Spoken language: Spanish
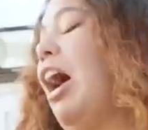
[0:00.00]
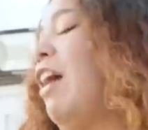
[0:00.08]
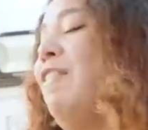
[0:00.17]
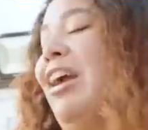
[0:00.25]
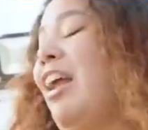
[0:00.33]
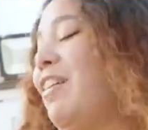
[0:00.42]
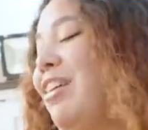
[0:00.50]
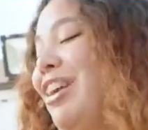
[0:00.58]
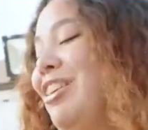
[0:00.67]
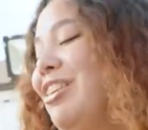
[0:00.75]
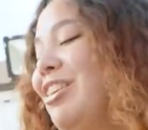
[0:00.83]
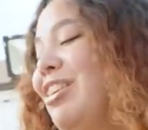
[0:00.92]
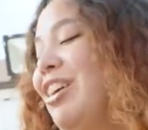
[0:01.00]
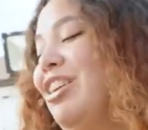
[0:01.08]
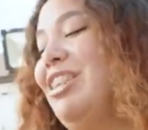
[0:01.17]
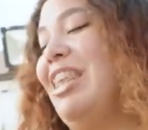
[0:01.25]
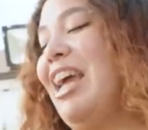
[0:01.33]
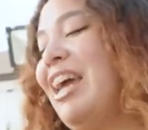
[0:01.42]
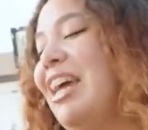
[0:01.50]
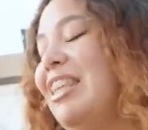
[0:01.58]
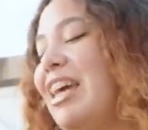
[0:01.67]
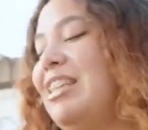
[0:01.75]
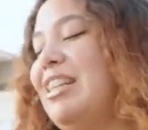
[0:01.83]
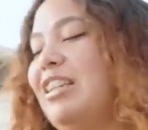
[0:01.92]
A ver, a ver. Dejen
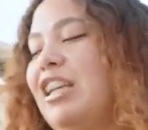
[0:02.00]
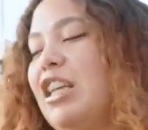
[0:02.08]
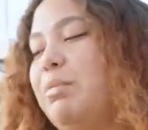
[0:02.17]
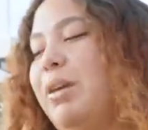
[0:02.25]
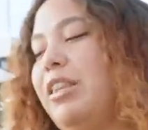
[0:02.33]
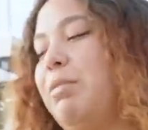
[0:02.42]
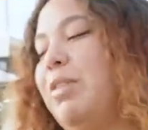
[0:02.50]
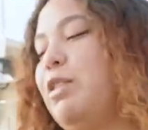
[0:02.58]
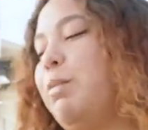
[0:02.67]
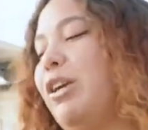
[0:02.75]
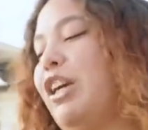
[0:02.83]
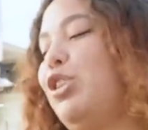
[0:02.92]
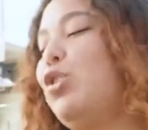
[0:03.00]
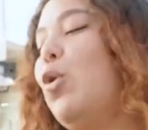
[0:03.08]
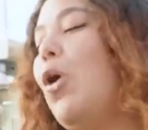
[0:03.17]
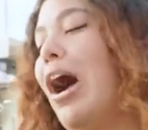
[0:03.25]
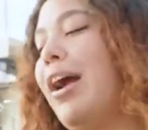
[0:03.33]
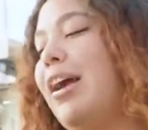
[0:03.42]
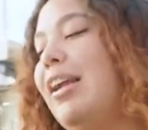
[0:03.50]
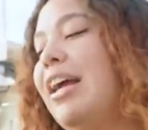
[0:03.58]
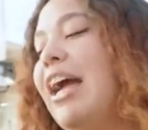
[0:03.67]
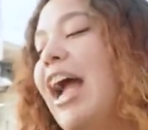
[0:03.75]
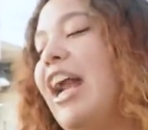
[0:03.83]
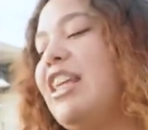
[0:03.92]
de hacerse las víctimas porque tú, Ángel,
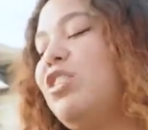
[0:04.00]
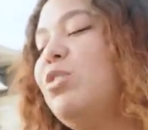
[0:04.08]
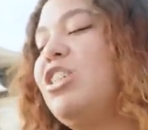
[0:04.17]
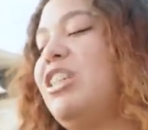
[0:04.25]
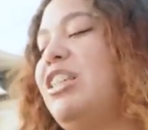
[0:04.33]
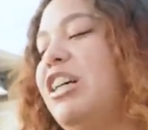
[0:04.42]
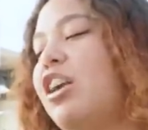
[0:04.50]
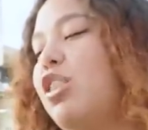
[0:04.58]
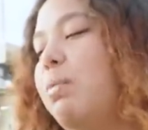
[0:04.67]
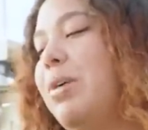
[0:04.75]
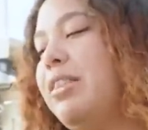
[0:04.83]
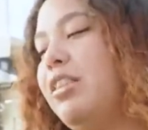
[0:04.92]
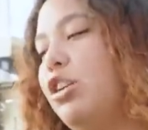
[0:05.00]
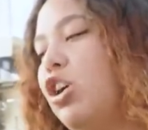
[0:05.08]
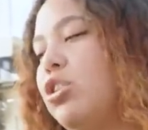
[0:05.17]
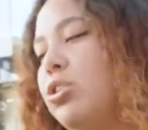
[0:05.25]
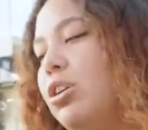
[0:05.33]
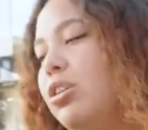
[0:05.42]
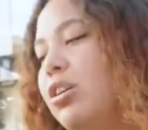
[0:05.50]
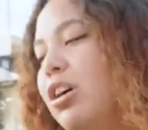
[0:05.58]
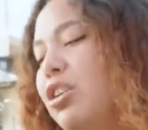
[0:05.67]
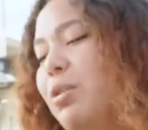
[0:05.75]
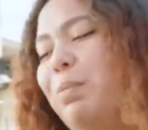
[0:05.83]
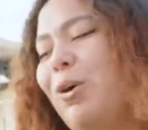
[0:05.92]
eres un cerdo mentiroso.
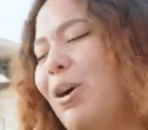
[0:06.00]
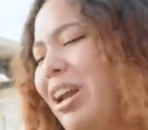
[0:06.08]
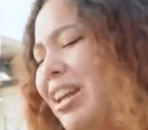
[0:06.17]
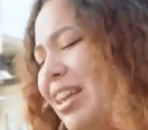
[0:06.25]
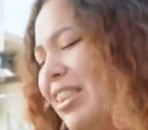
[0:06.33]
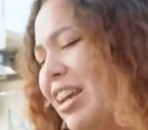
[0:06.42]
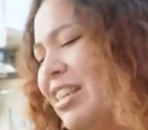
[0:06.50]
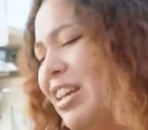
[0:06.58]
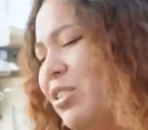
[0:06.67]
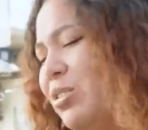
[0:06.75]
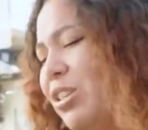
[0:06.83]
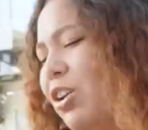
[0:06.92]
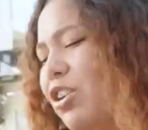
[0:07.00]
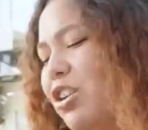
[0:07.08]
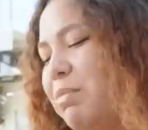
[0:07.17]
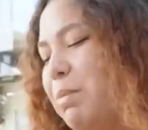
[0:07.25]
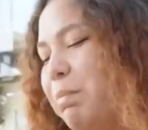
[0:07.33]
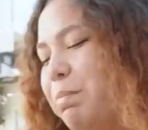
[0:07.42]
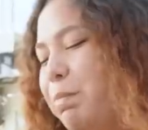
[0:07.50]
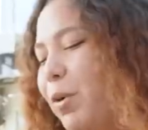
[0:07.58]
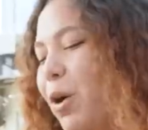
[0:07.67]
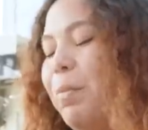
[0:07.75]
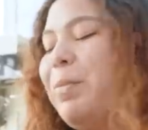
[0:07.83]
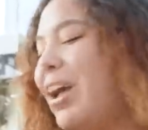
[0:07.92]
No puedo creer que te hayas acostado con mi
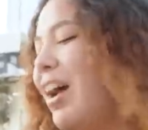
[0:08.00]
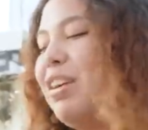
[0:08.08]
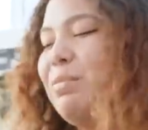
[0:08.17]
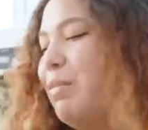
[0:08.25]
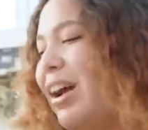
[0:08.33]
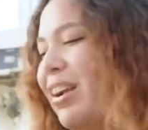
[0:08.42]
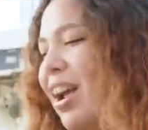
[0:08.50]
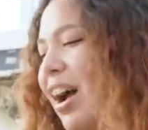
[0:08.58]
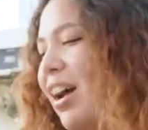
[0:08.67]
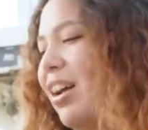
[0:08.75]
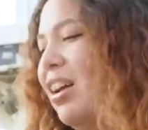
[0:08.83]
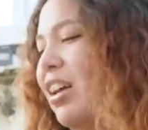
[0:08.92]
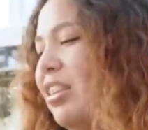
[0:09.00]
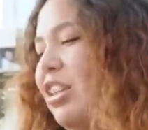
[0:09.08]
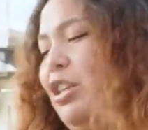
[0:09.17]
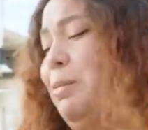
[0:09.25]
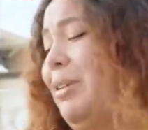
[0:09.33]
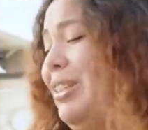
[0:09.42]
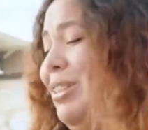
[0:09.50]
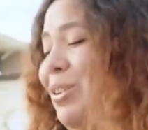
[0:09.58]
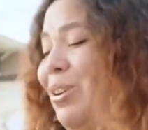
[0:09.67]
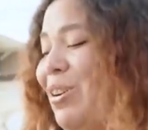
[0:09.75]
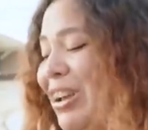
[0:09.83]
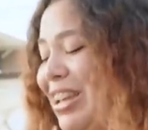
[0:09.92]
propia hermana. Después de
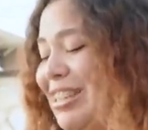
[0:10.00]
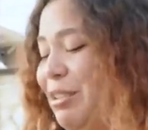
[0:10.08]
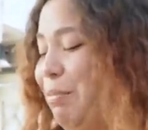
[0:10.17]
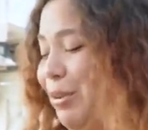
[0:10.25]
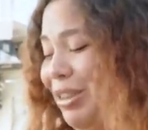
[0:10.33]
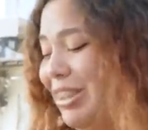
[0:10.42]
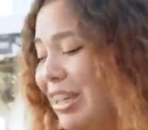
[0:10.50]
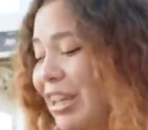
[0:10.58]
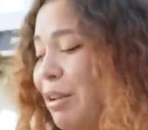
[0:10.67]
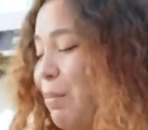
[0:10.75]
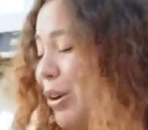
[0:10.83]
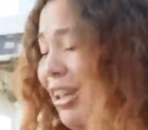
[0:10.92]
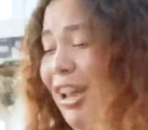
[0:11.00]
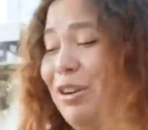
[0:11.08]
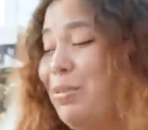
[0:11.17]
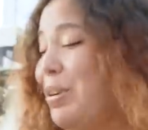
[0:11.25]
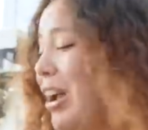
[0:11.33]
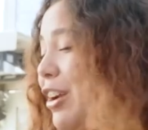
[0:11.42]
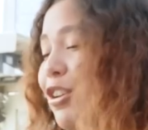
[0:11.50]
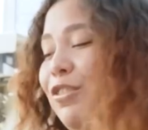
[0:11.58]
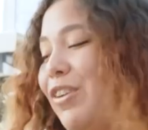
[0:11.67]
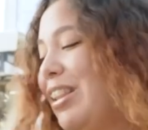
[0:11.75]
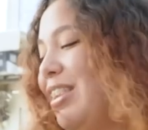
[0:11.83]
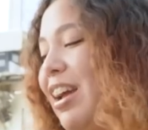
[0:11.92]
todo lo que hice por ti, porque nunca
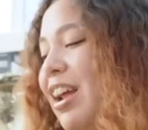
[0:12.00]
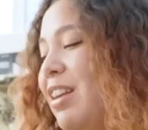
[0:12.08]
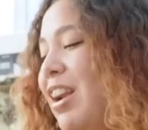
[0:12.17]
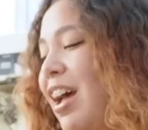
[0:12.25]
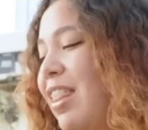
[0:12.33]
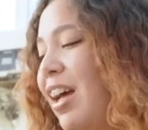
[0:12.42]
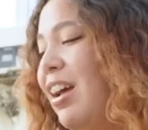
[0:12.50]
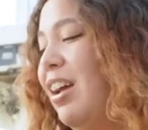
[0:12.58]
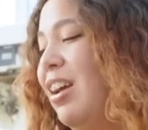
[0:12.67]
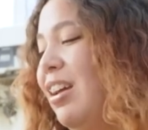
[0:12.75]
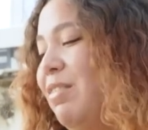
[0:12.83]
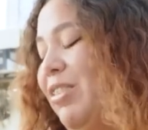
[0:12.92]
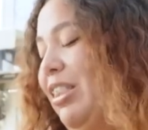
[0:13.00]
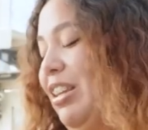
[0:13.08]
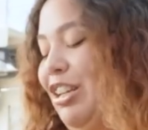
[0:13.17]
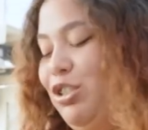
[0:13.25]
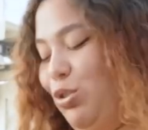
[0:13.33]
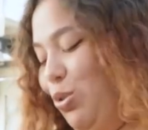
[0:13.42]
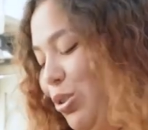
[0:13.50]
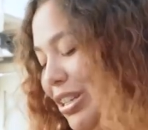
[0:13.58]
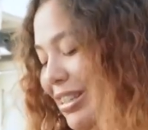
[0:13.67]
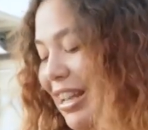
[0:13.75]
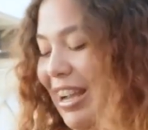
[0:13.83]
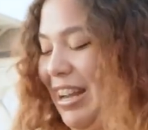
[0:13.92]
nos faltara nada, mientras tú te
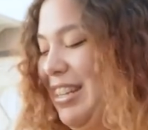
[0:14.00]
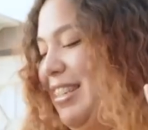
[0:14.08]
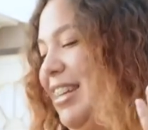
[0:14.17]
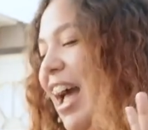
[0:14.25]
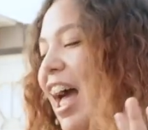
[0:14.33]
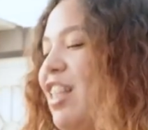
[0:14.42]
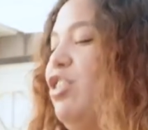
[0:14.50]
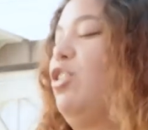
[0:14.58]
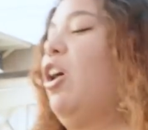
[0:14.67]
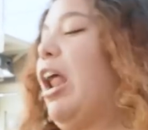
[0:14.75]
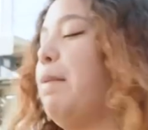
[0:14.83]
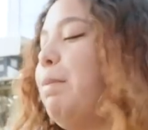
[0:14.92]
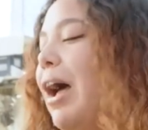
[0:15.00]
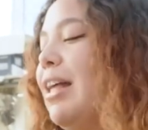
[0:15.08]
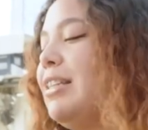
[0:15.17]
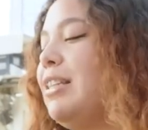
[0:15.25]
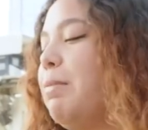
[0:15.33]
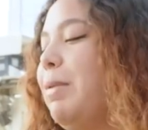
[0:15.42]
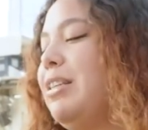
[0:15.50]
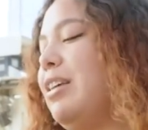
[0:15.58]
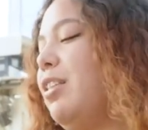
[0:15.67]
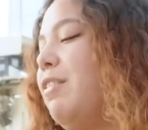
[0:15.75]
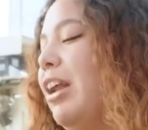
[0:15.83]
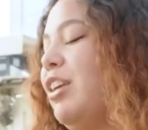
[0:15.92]
estás rascando la panza
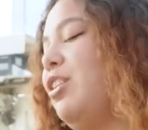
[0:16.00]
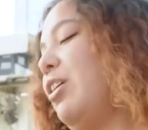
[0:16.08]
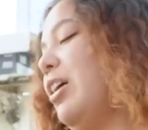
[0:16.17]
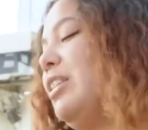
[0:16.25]
pensando a ver a qué hora